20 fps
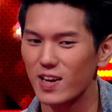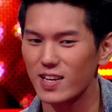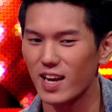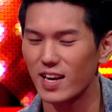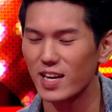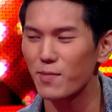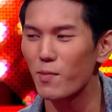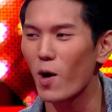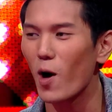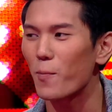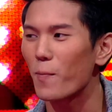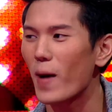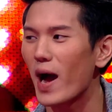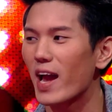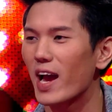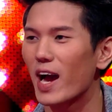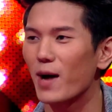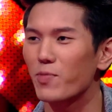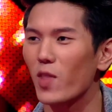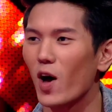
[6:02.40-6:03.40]
อย่างที่บอกไป
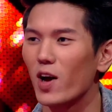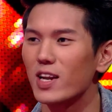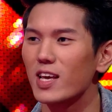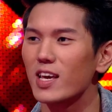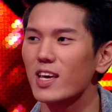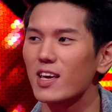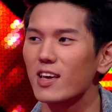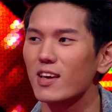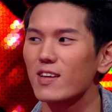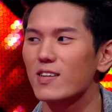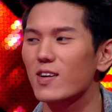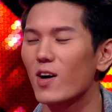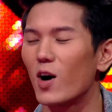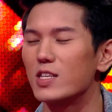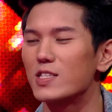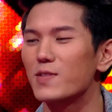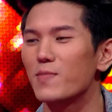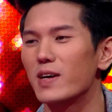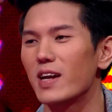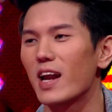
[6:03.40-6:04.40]
ครับ ตอนที่ก่อน
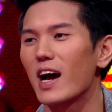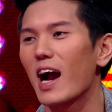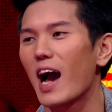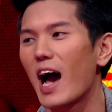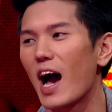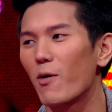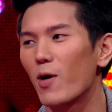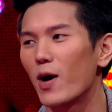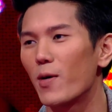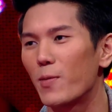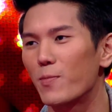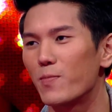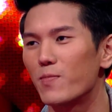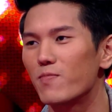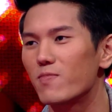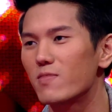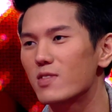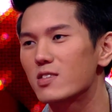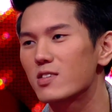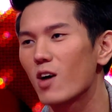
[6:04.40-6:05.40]
จะเบิดหน้ากาก ว่า
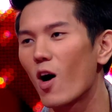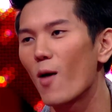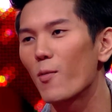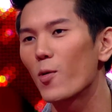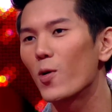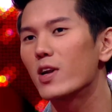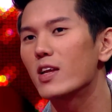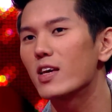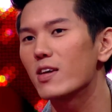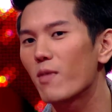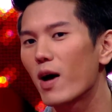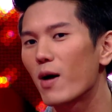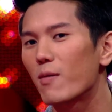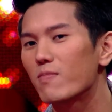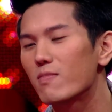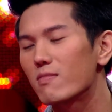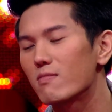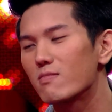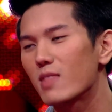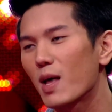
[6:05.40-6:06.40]
ชอบคนที่แบบ
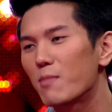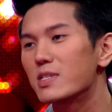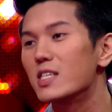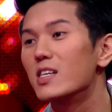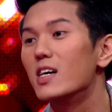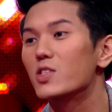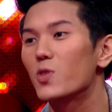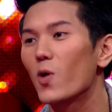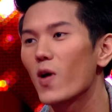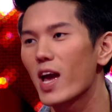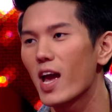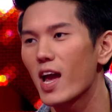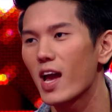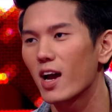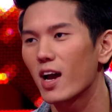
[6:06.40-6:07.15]
นำเสนอตัวเอง